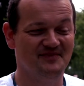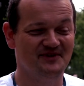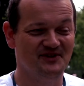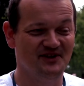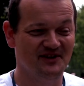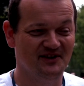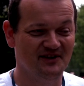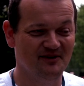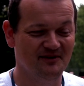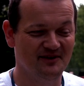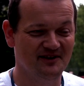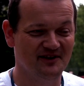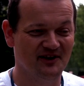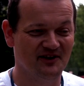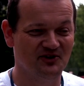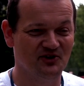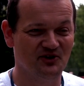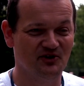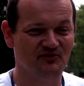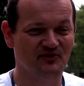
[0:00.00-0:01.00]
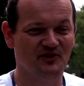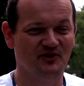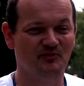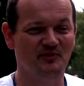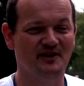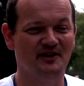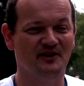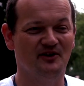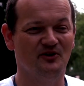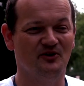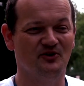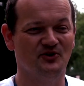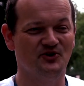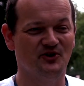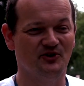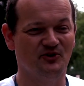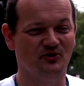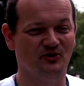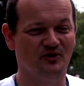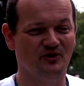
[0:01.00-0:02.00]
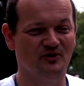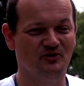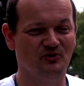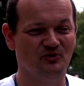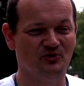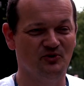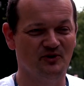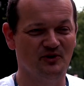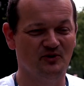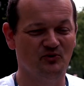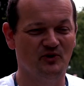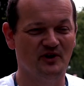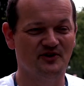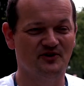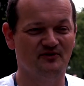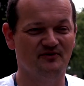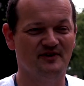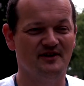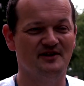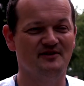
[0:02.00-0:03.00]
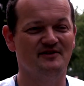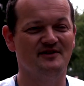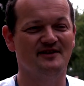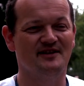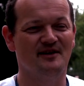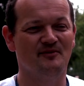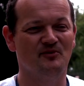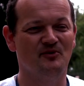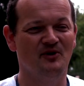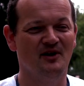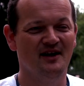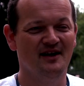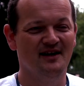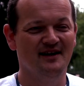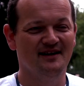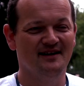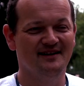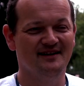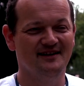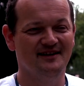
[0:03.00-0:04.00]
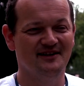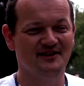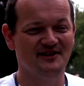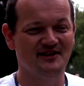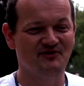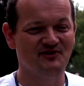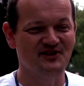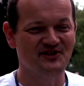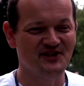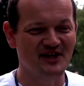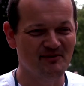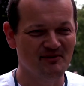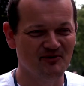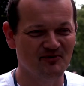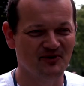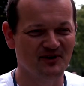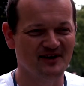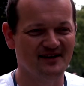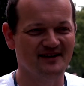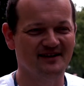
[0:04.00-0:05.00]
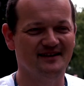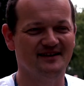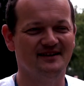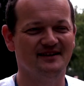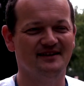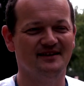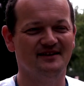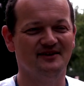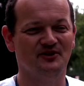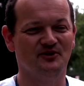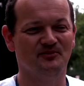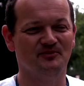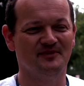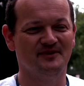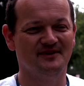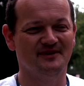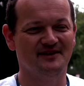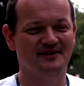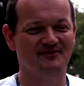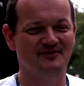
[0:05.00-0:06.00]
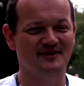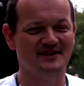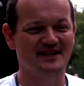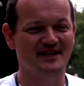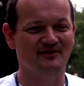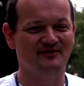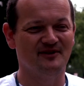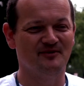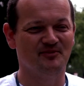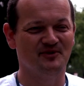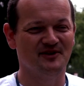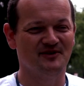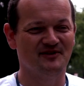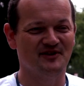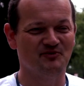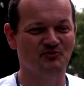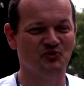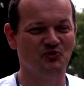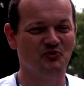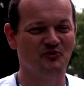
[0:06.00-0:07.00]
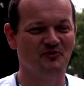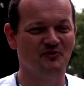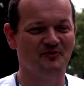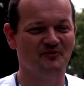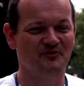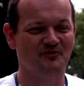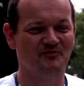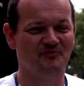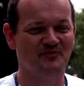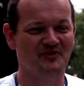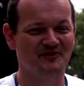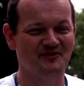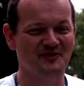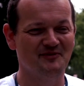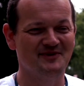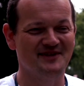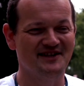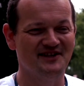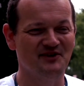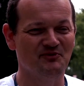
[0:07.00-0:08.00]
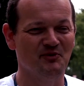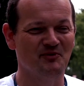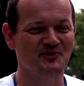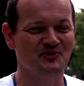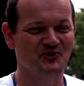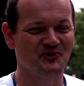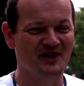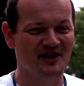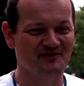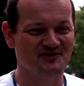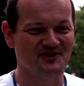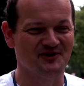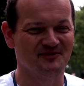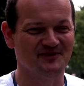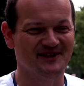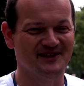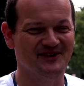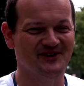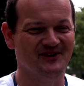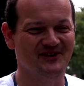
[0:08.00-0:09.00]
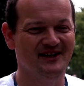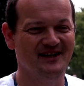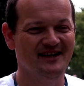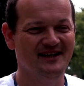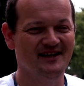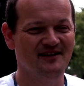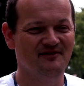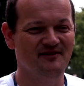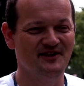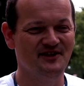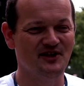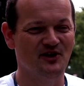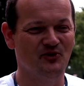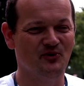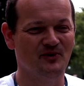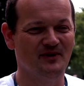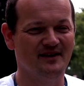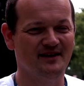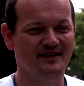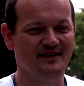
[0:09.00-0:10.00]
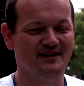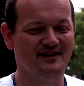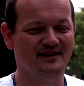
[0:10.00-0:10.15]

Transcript: dzięki dyrektorowi Gminnego Ośrodka Kultury Łukaszowi Niedźwieckiemu e, zawdzięczamy w ogóle tą e, wystawę, ponieważ był w pewnym sensie pomysłodawcą tego. Wiedział, e,